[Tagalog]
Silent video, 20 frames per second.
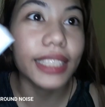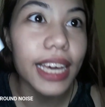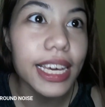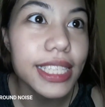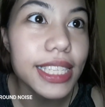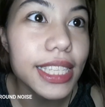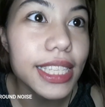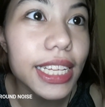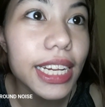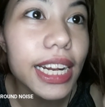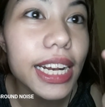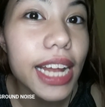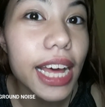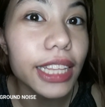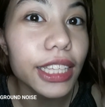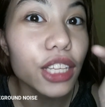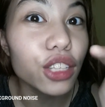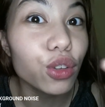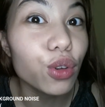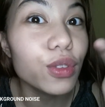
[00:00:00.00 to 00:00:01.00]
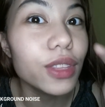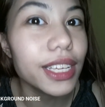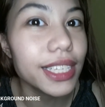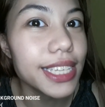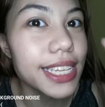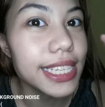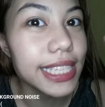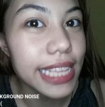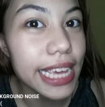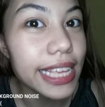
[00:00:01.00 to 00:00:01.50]
Guys, tignan natin kung
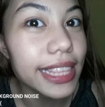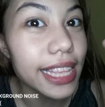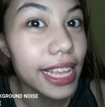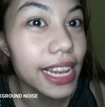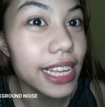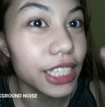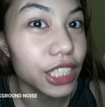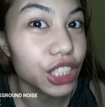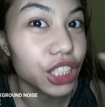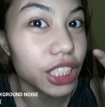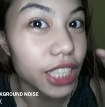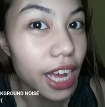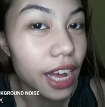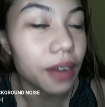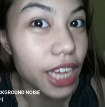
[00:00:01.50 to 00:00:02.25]
nag-stay talaga siya.